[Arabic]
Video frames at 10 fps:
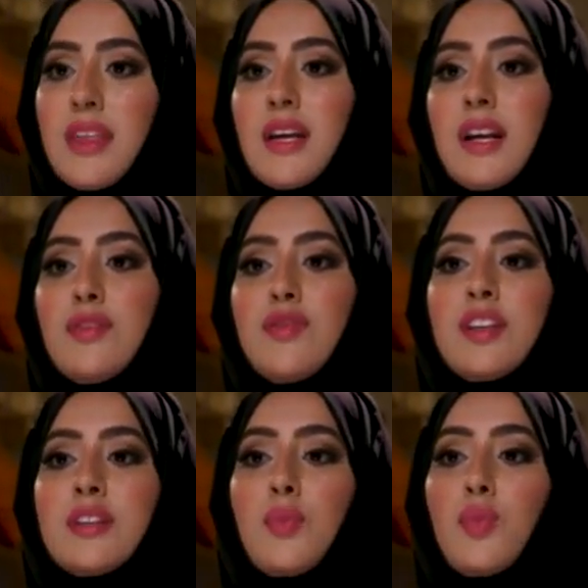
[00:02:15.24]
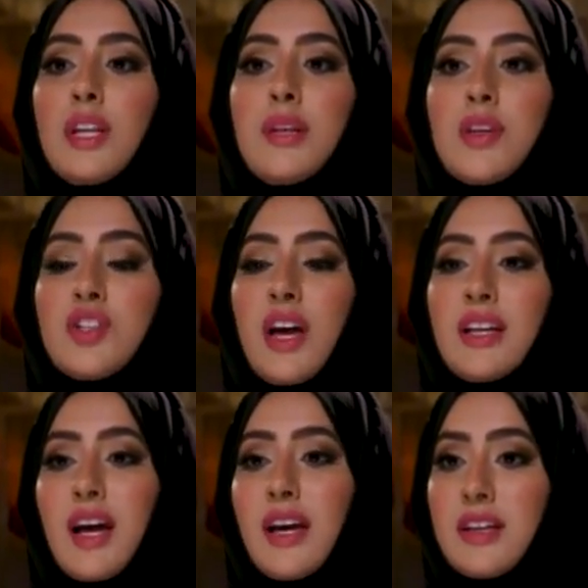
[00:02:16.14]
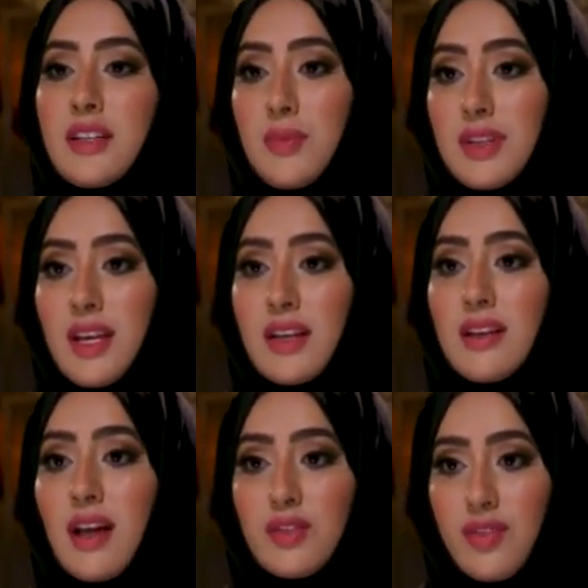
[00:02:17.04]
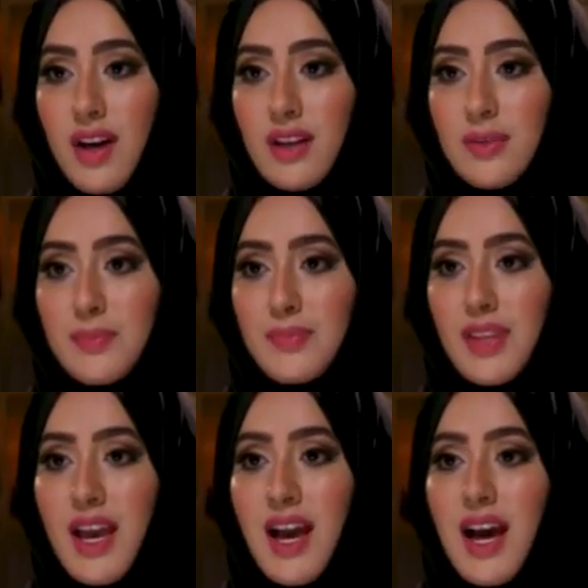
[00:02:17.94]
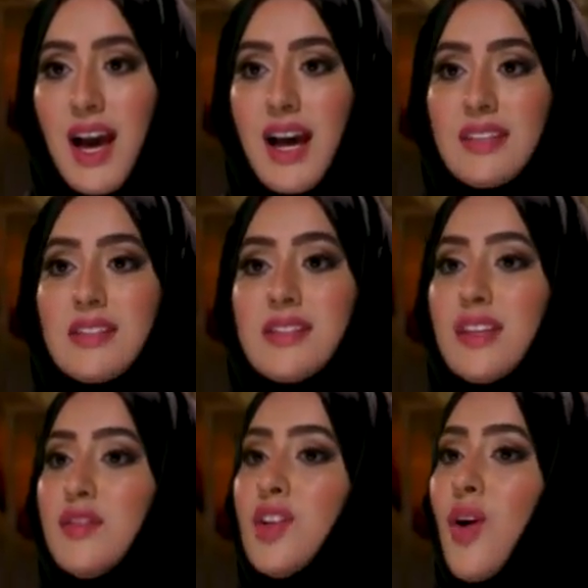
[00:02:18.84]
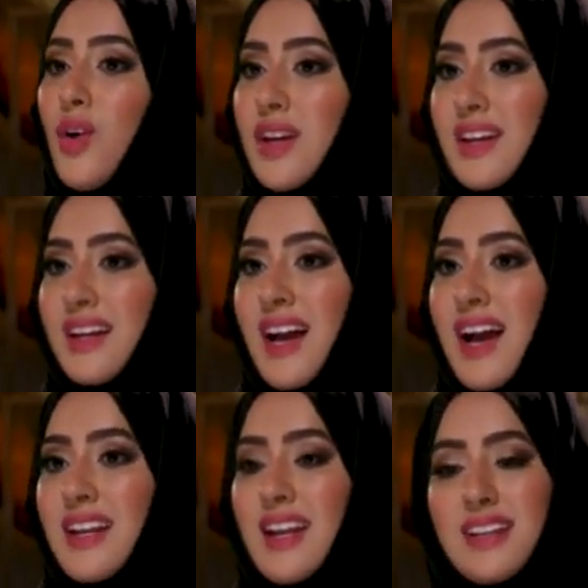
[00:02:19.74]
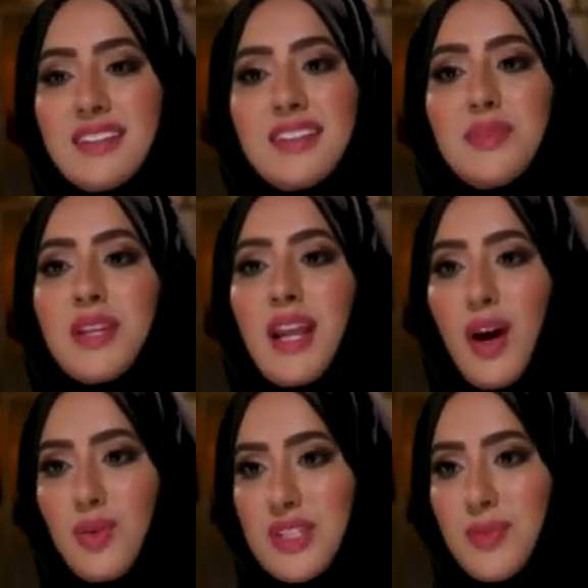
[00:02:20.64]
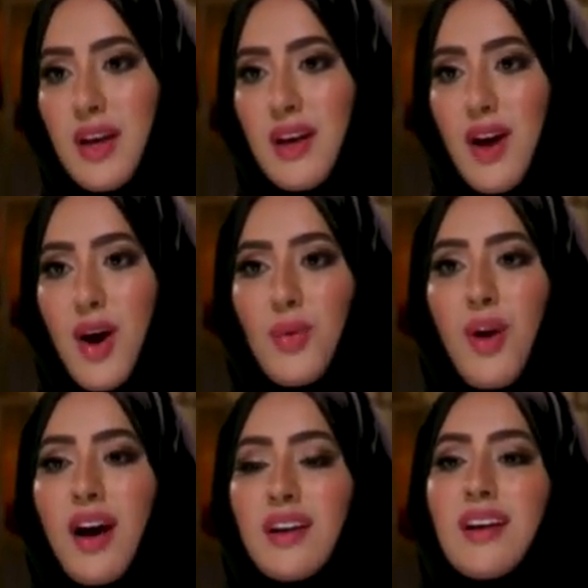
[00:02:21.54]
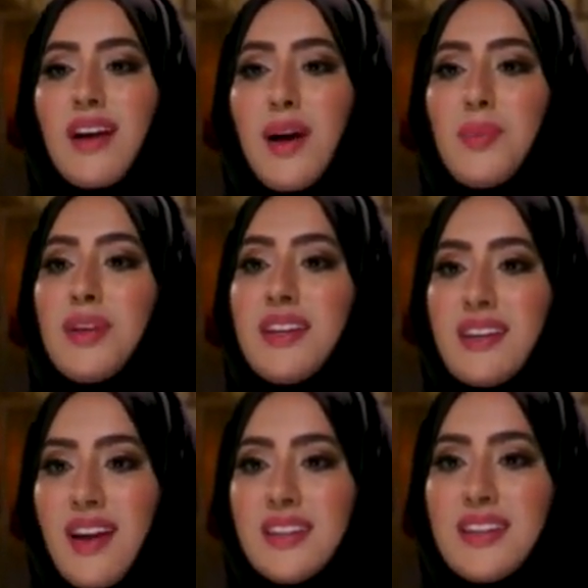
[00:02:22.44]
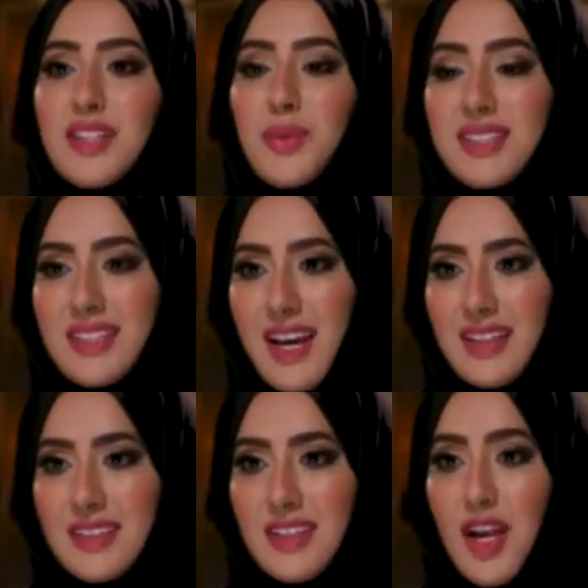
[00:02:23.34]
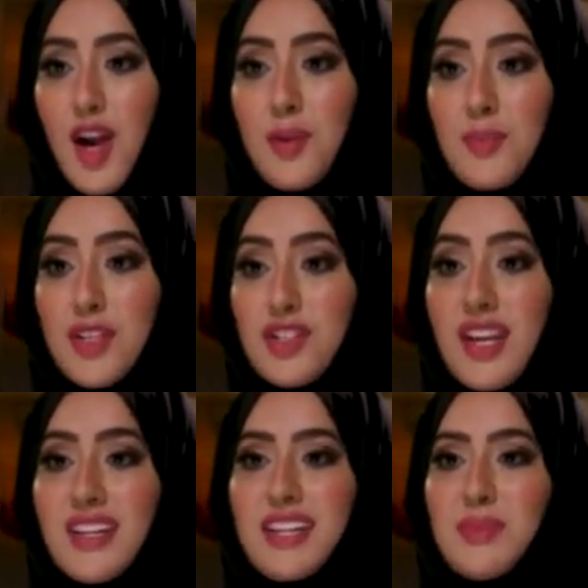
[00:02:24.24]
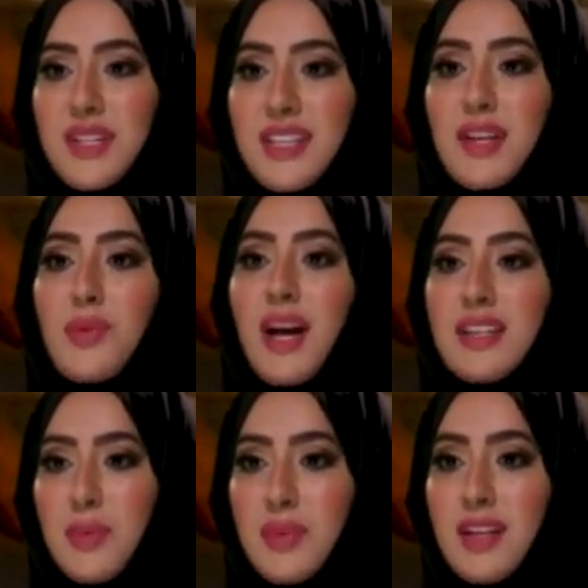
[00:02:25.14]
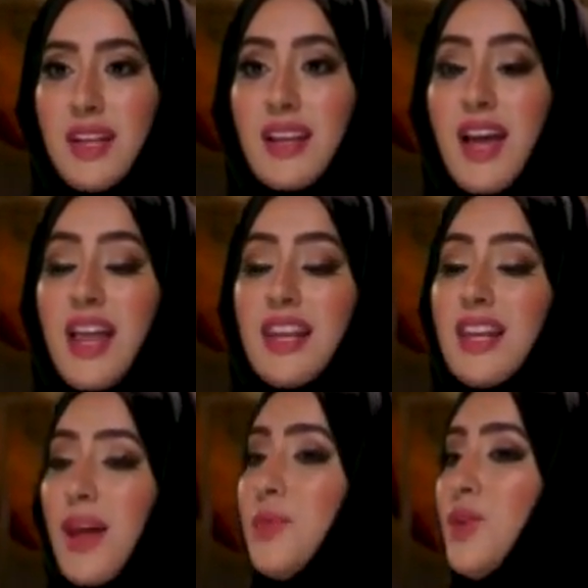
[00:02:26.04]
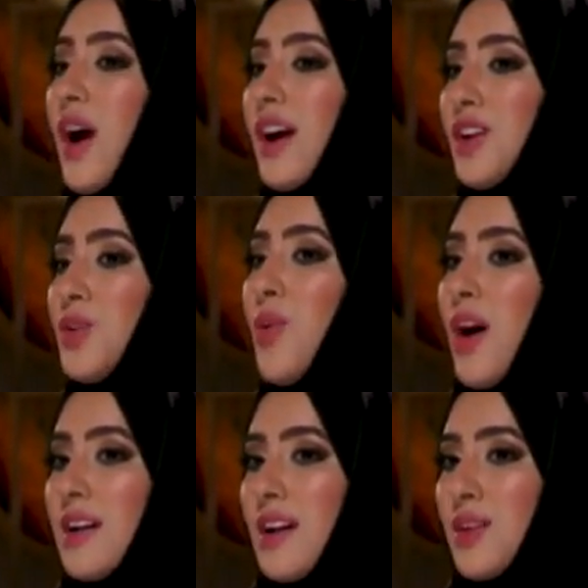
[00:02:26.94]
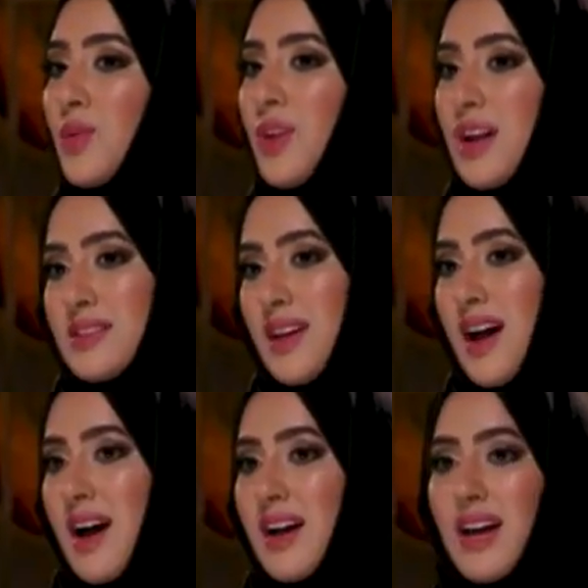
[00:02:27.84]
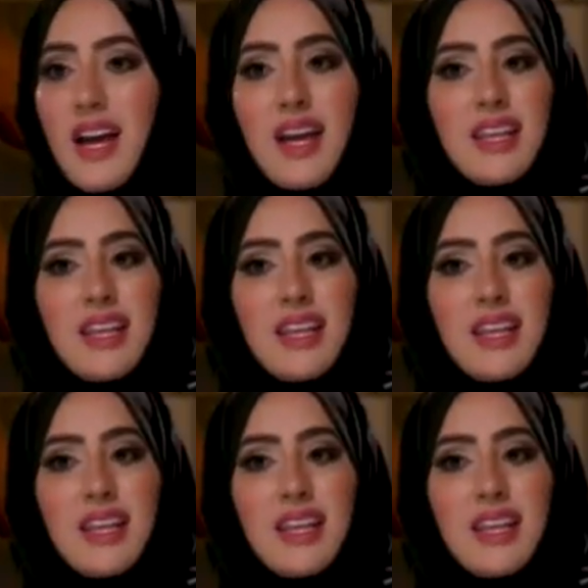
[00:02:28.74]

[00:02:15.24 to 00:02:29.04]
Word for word: كثيرا في تمويل مشاريع خدمية للأطفال حاز ستيفن هوكينج على العديد من الأوسمة وحقق بالإرادة والتحدي مجدا علميا وأدبيا لم يحققه أقرانه الأصحاء